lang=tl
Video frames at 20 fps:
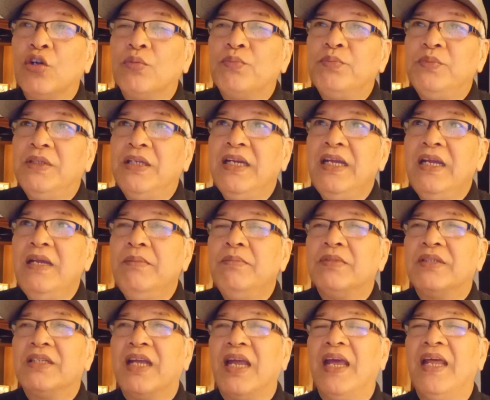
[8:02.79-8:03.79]
of
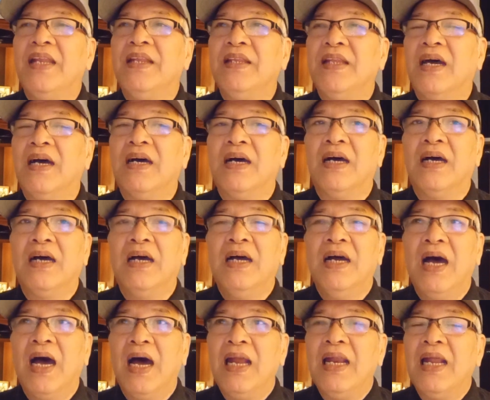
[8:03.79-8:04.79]
dreams and uh,
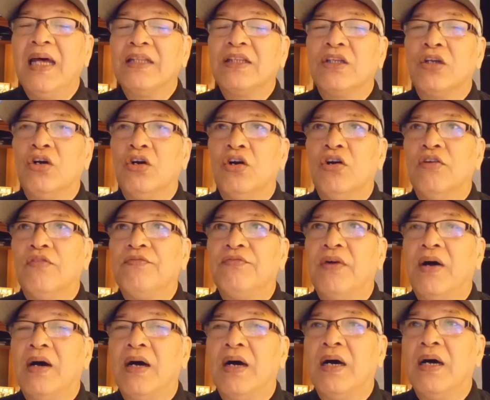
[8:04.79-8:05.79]
a lot of
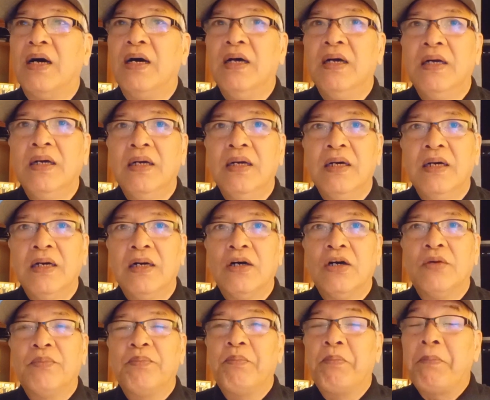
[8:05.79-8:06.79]
uh,
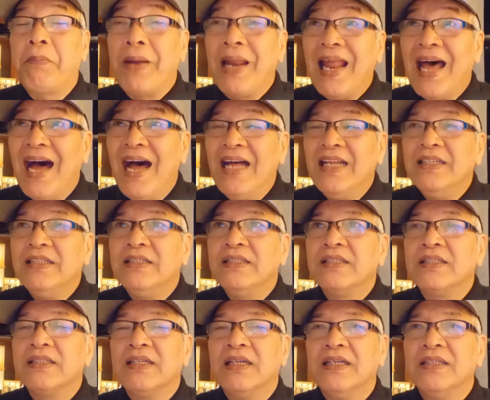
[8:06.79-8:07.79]
of
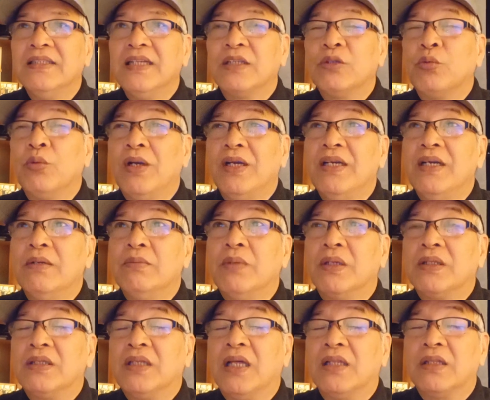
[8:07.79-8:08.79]
plans that when but
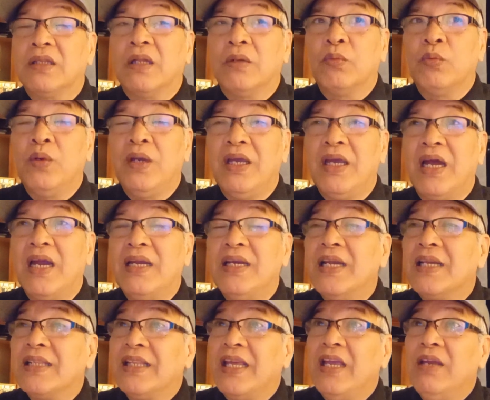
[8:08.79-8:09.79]
that we are
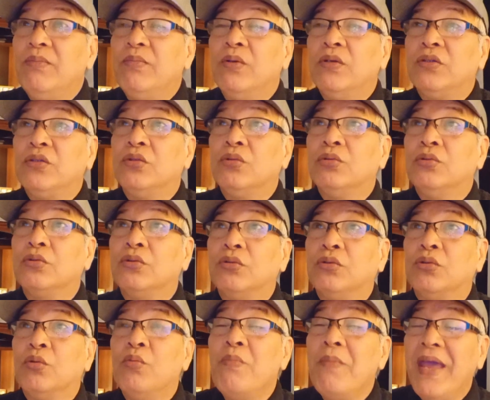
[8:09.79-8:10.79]
not able to
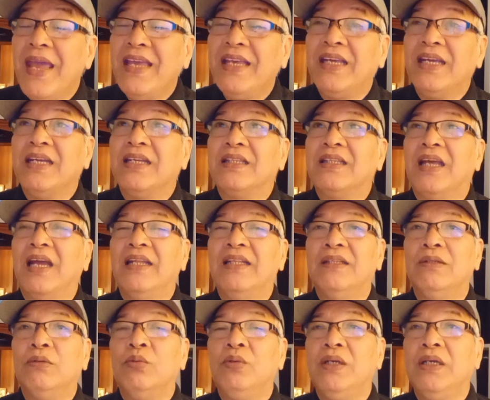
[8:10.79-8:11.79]
to make it and
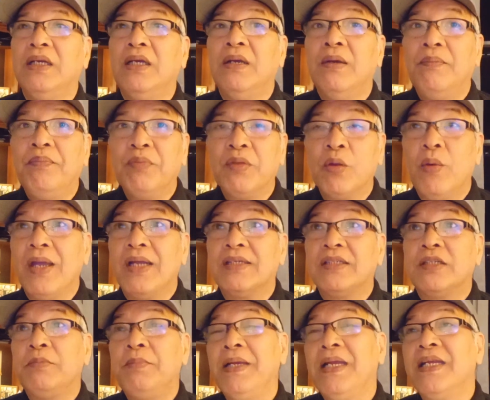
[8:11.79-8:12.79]
we we
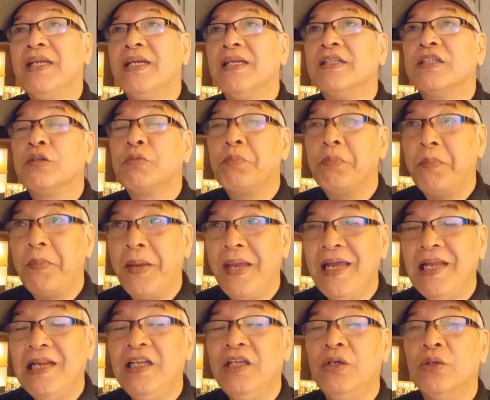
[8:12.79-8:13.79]
experience
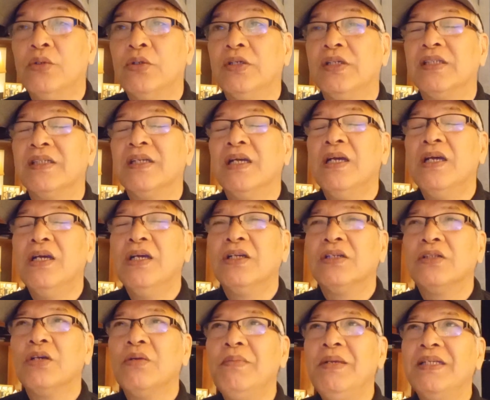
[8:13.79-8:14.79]
failures
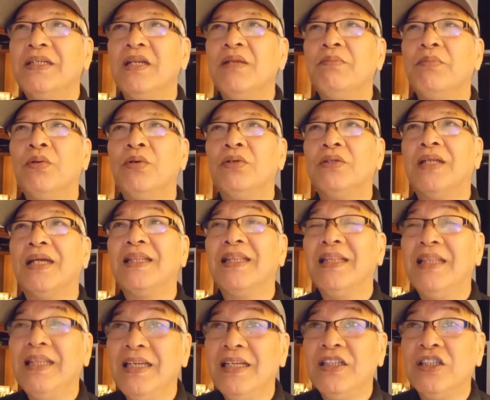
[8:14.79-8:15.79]
so minsan po that
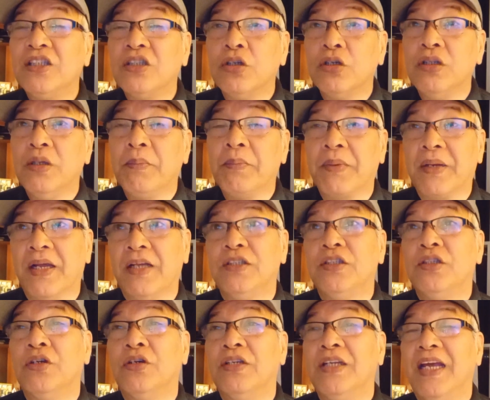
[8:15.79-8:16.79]
leads to
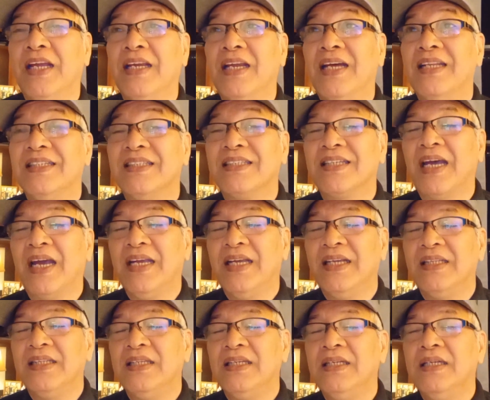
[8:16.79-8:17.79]
depression and
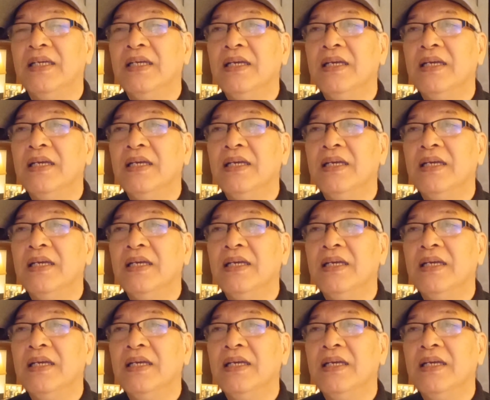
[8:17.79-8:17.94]
anxiety